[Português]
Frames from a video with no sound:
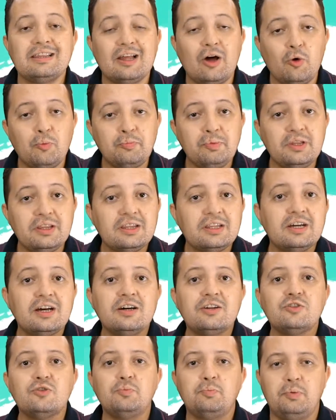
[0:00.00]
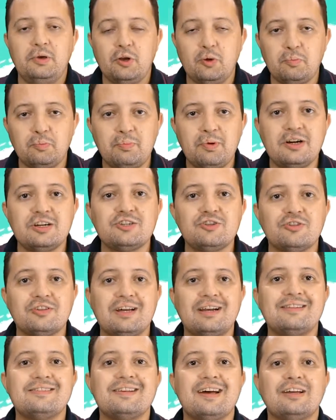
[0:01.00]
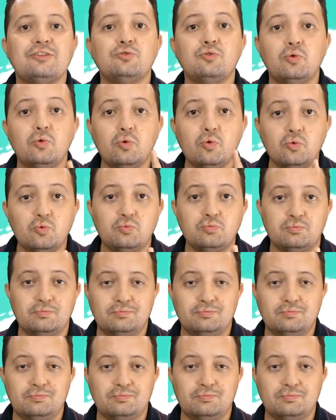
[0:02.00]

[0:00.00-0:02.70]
estar tá optando pelo personalizado 1.